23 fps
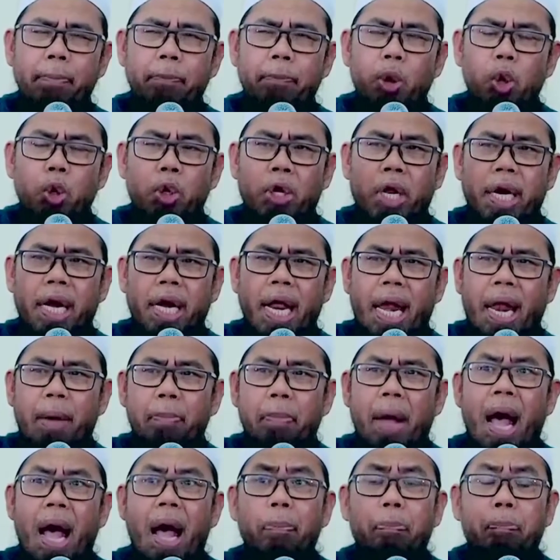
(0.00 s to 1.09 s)
Namrud ke
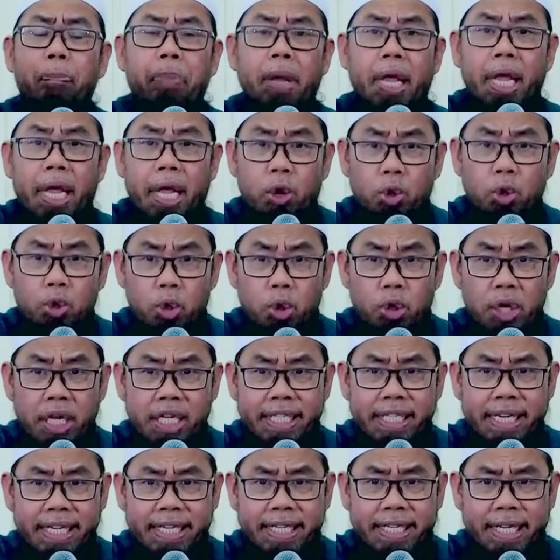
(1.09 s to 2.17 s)
dalam api untuk
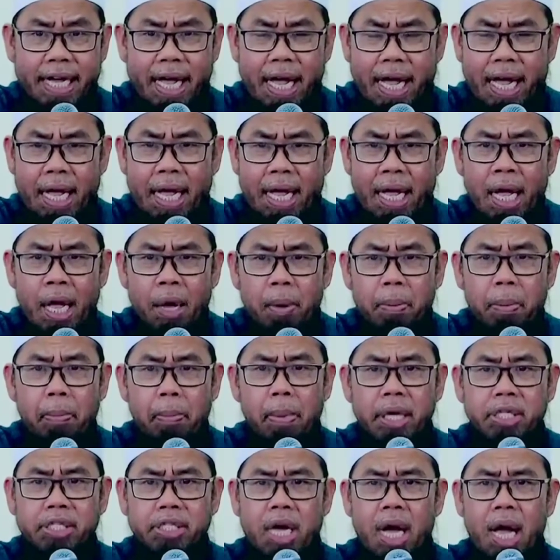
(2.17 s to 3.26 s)
disiksa
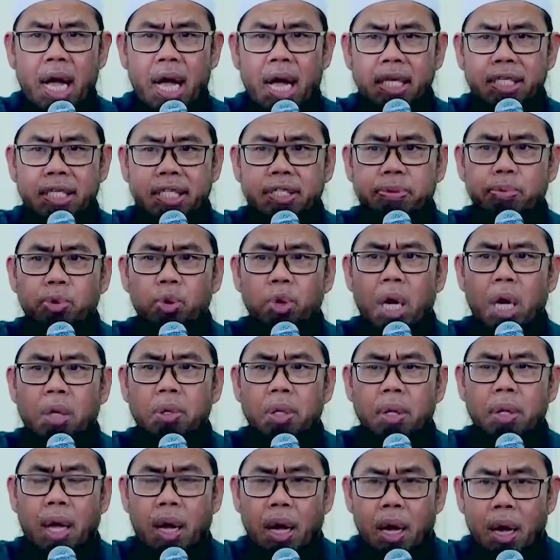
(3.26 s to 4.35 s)
membaca
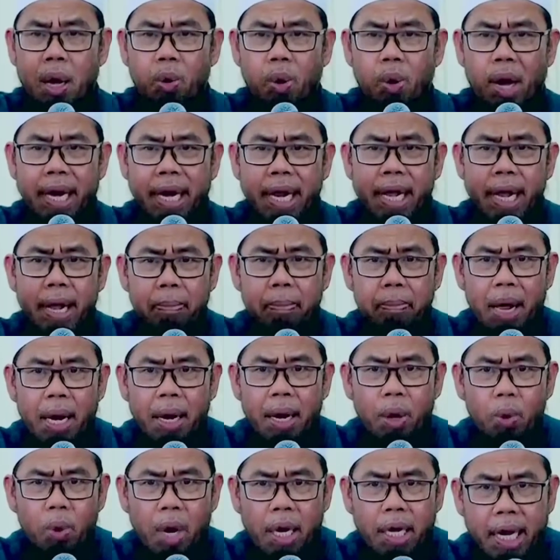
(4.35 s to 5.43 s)
hasbunallah wa
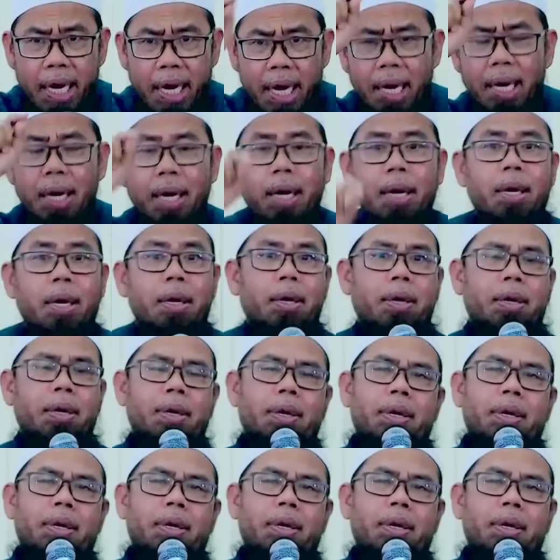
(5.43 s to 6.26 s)
ni'mal wakil